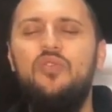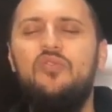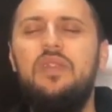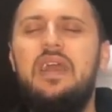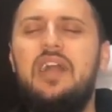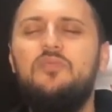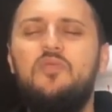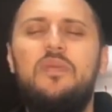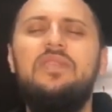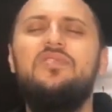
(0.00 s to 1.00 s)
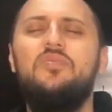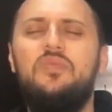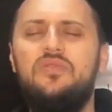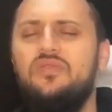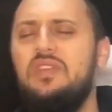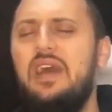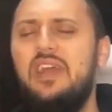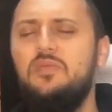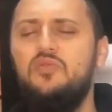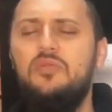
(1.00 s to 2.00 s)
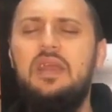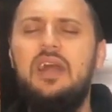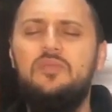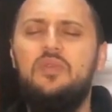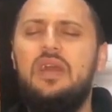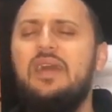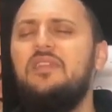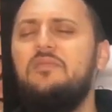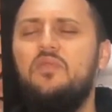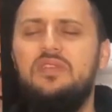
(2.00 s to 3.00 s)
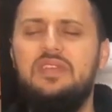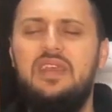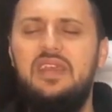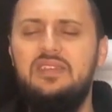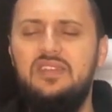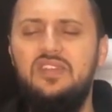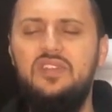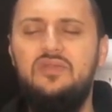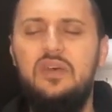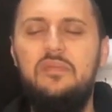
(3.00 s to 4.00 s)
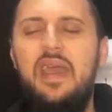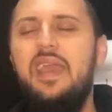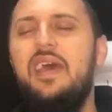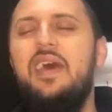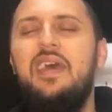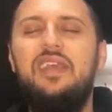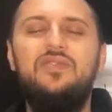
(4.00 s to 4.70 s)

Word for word: Muito obrigado por mais essa oportunidade, muito obrigado por cada irmão que está aqui assistindo também.